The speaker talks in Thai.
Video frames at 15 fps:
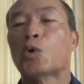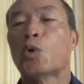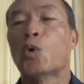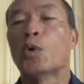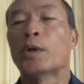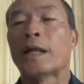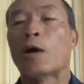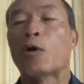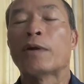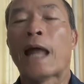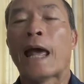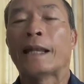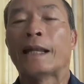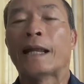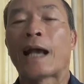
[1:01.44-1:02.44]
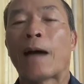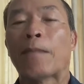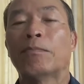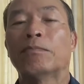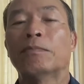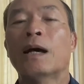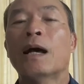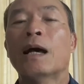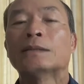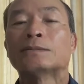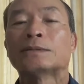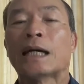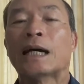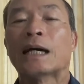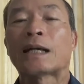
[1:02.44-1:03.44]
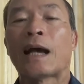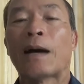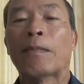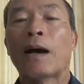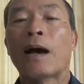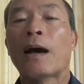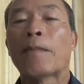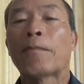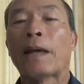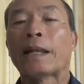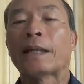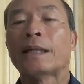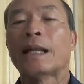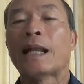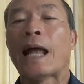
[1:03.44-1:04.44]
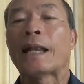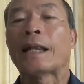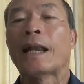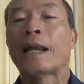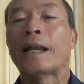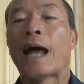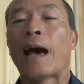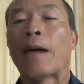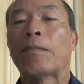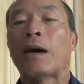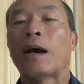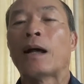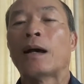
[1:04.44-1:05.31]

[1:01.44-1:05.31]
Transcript: สู้เหนียวแน่นนะครับ เจอกับเพชรนิรันดาบ